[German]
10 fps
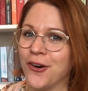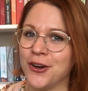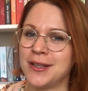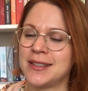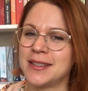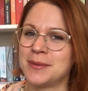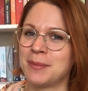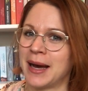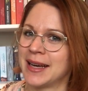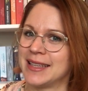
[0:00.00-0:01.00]
Heute
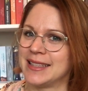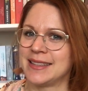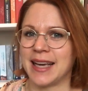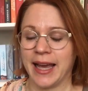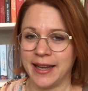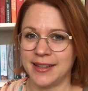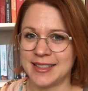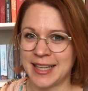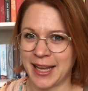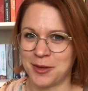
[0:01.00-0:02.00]
mache ich
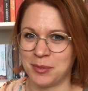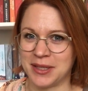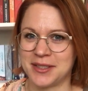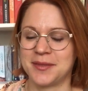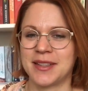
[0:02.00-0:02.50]
einen Tag mit.